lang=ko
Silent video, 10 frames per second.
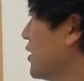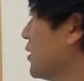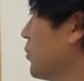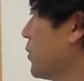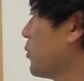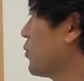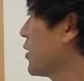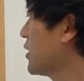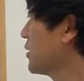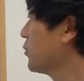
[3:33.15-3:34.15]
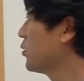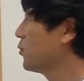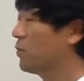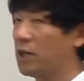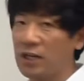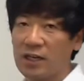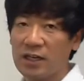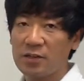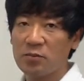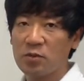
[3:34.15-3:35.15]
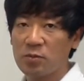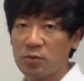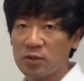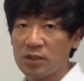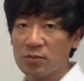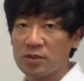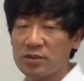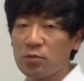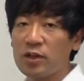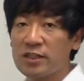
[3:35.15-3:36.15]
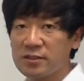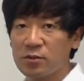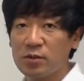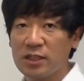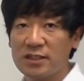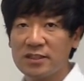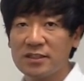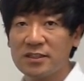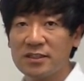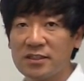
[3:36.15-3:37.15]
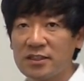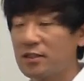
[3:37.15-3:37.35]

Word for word: 28번 홀까지 뭐 파, 뭐 보기 뭐 해서 원래 스코어 카드는